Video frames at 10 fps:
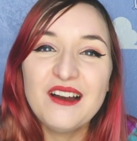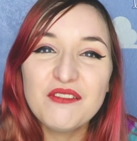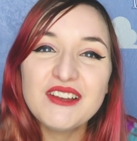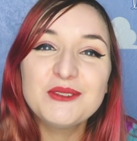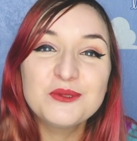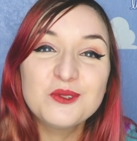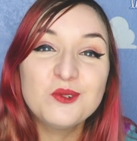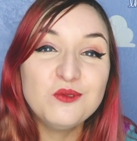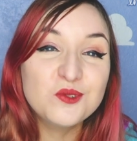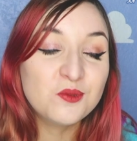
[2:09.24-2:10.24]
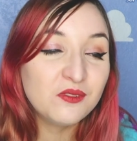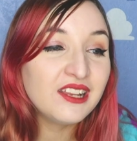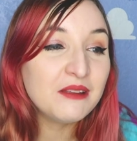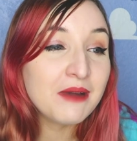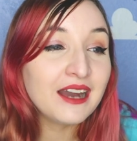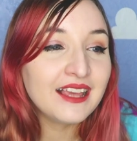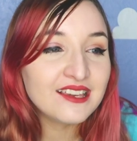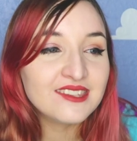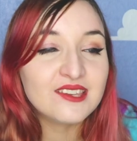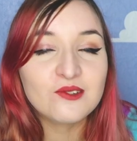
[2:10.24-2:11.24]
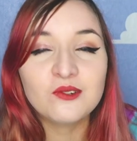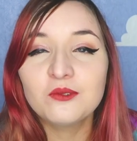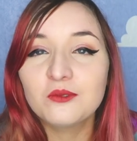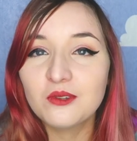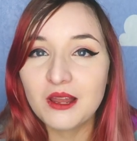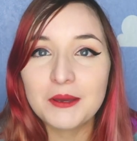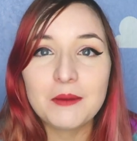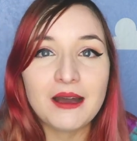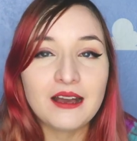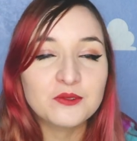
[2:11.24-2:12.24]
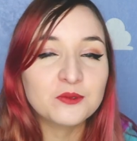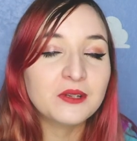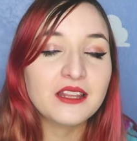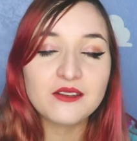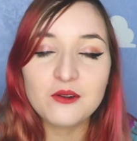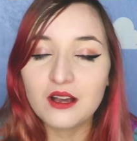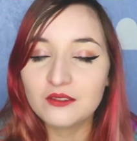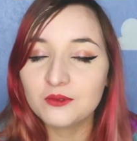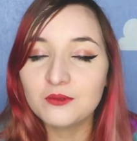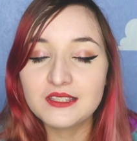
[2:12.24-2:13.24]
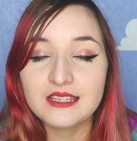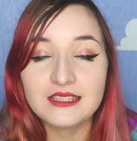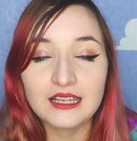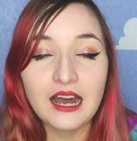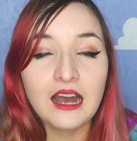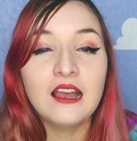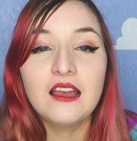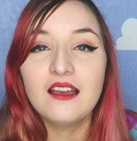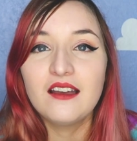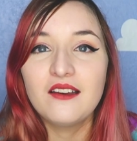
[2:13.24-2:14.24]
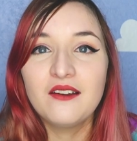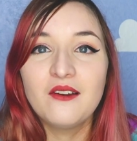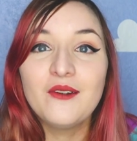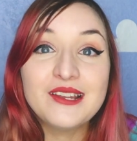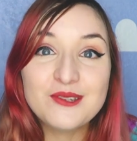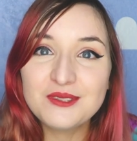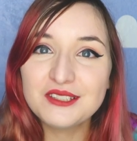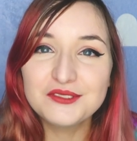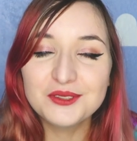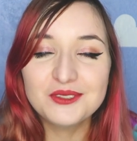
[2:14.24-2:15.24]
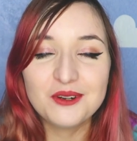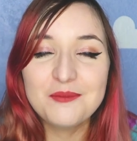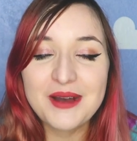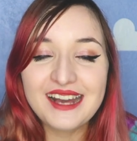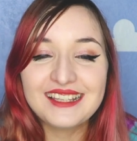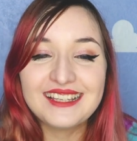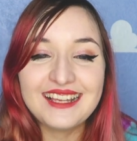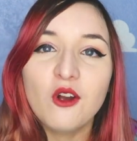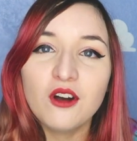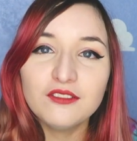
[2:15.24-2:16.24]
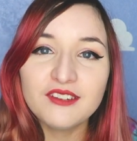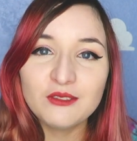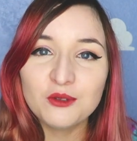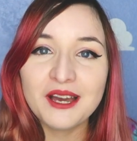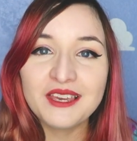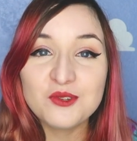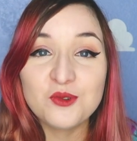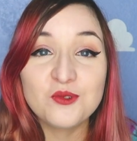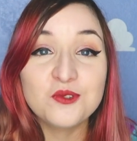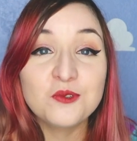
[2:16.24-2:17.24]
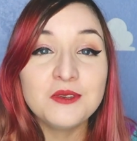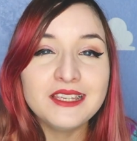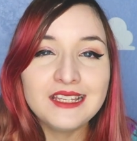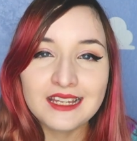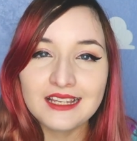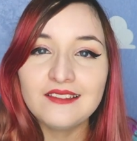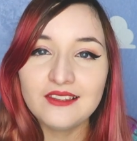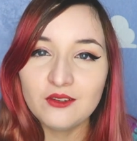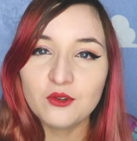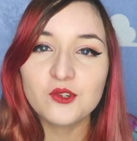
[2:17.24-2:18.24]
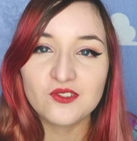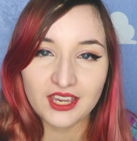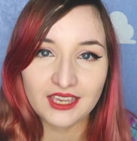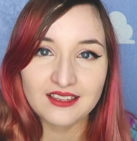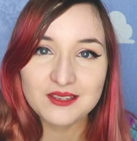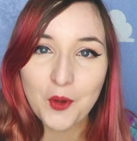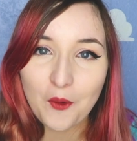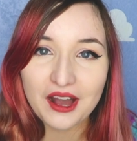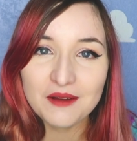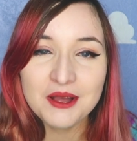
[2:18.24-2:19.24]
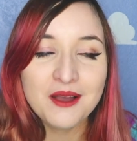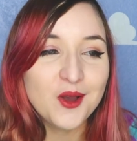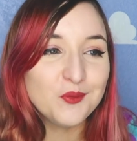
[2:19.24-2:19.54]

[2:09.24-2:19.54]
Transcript: et en fait, donc du coup, vous suivez les mariages des gens, donc de la préparation, la décoration, etc. Euh, les shootings photos dans le parc. En grande fan de mariage que je suis, il est évident que je vais regarder ce programme